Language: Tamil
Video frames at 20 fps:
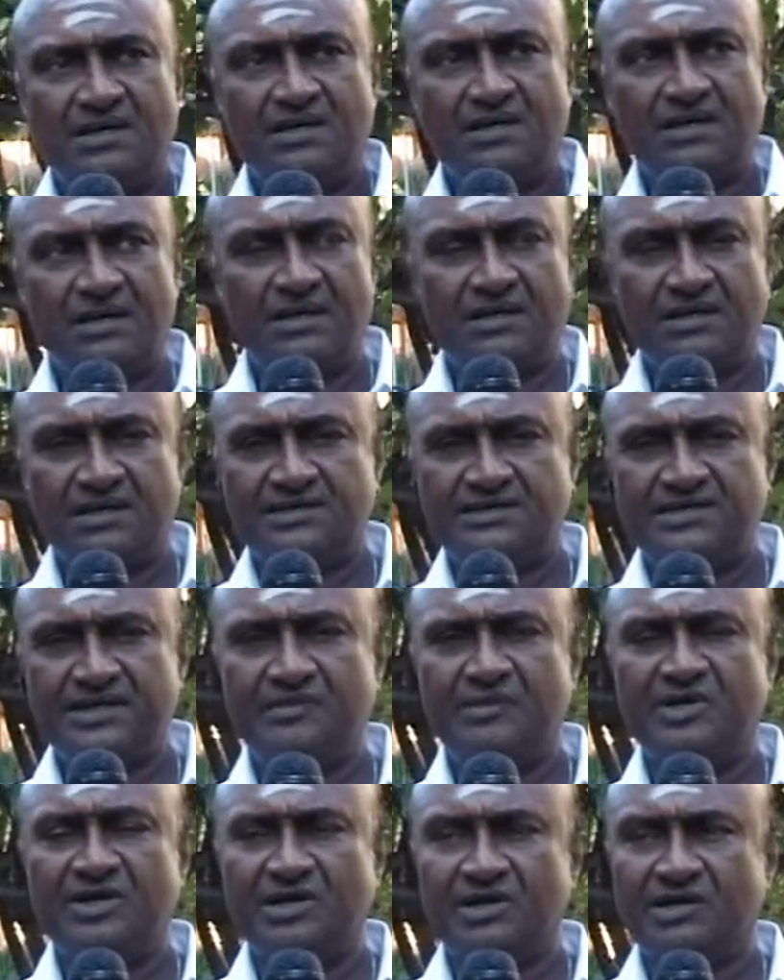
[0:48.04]
கலக்கல்
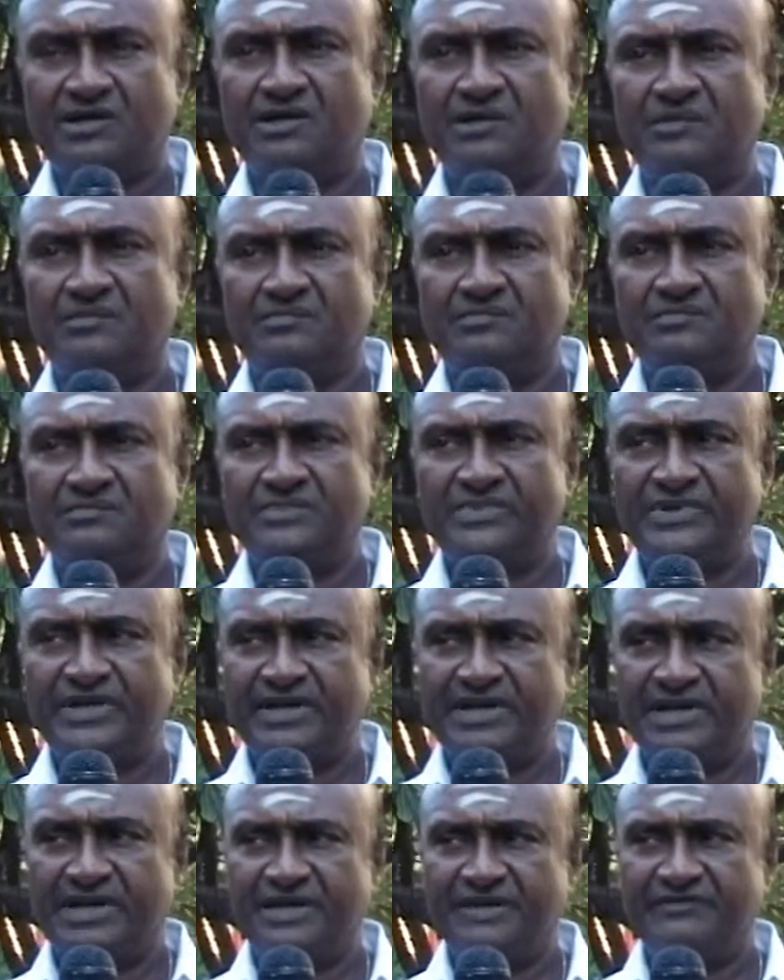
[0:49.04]
சினிமா டாட் காம்
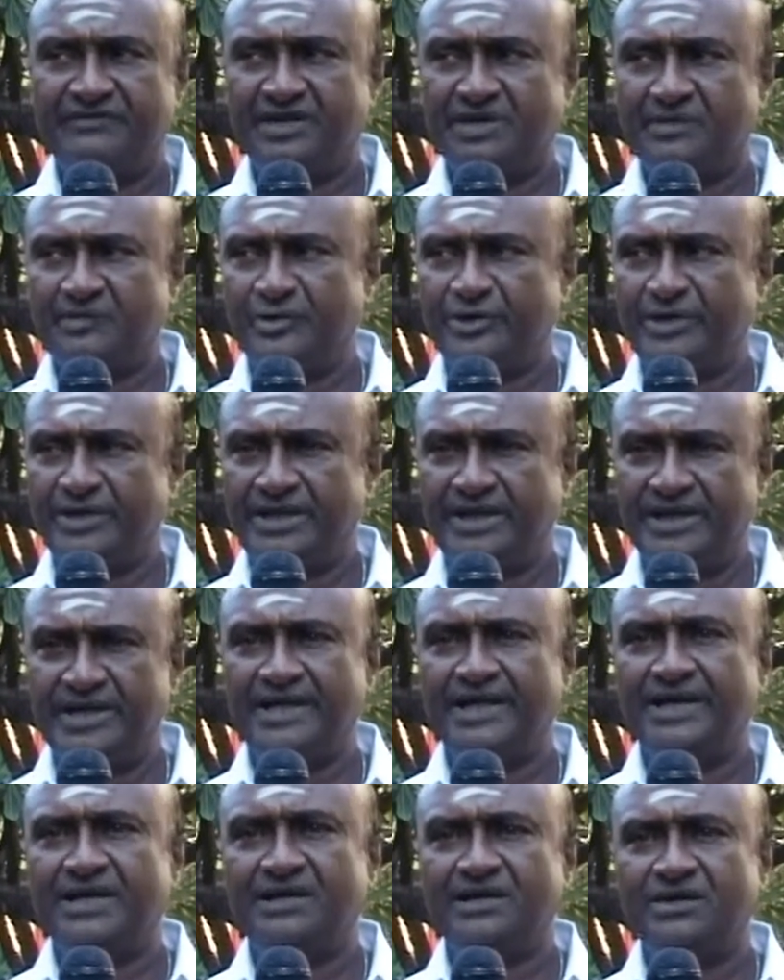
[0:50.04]
நேர்கள் அனைவருக்கும் என்னுடைய
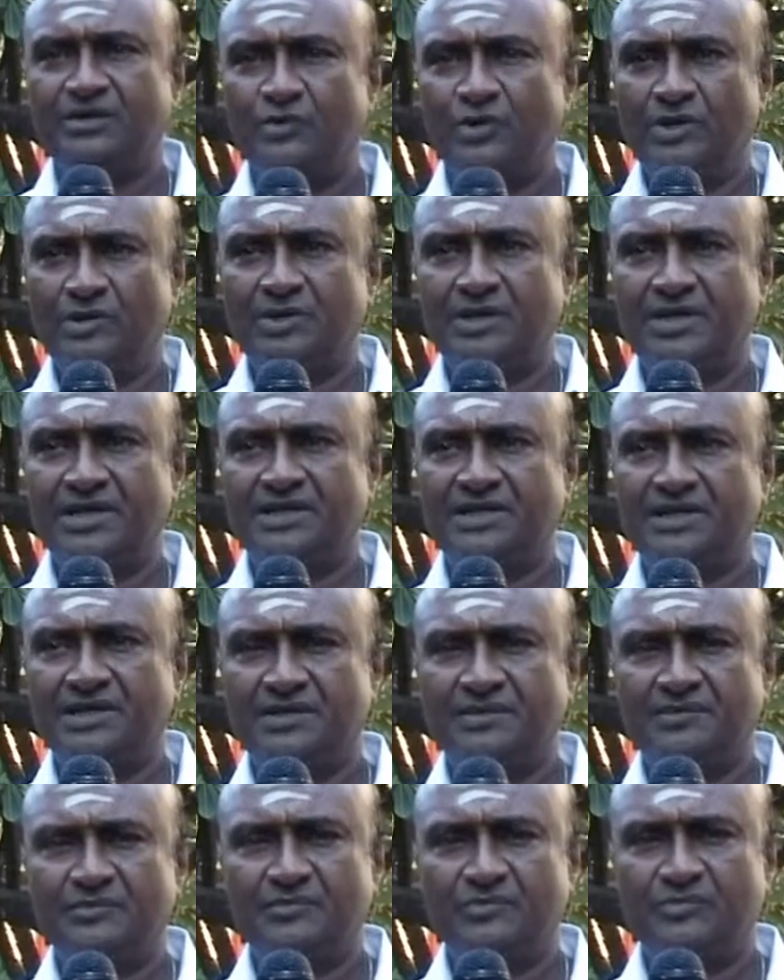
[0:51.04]
இனிய உளம் கனிந்த
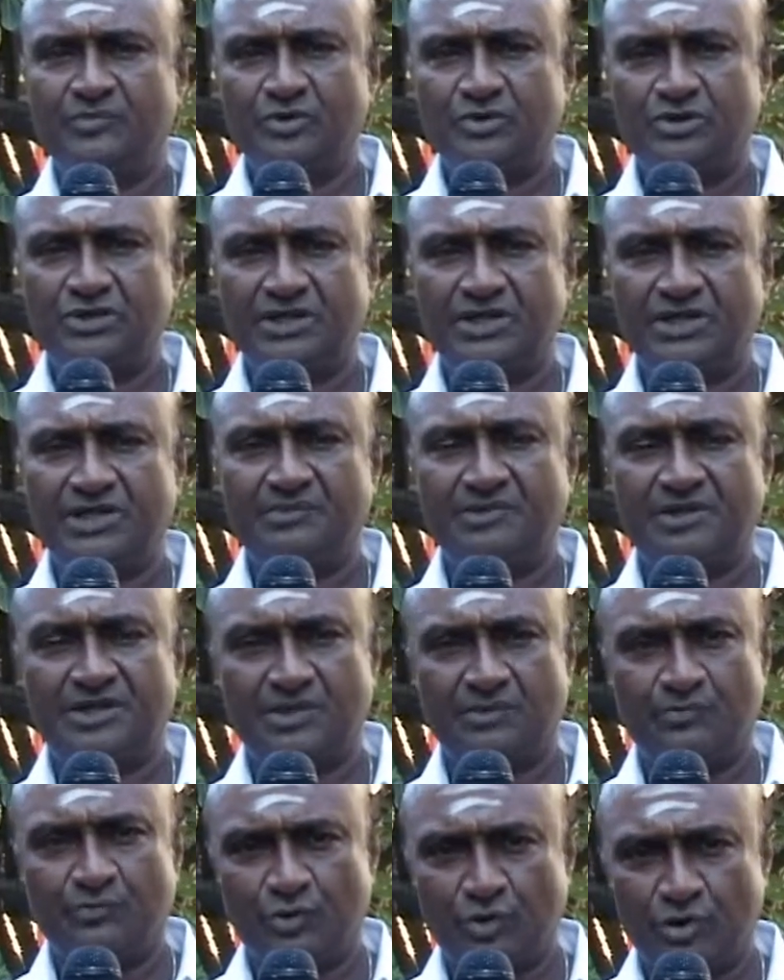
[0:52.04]
புத்தாண்டு
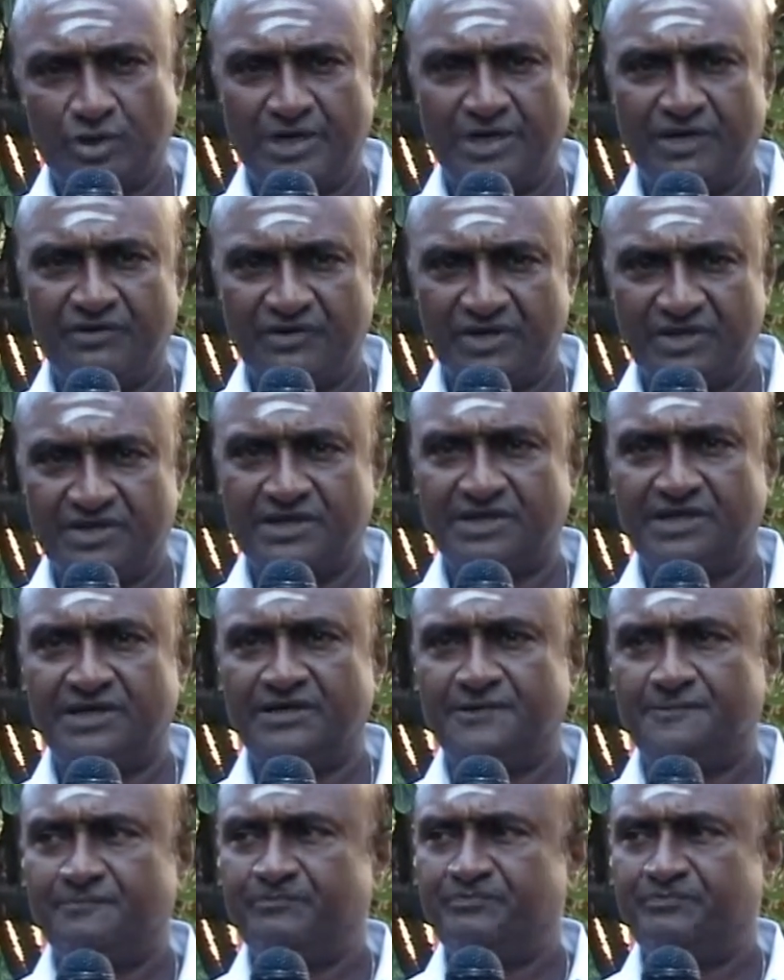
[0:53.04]
மற்றும் பொங்கல் நல்வாழ்த்துக்கள்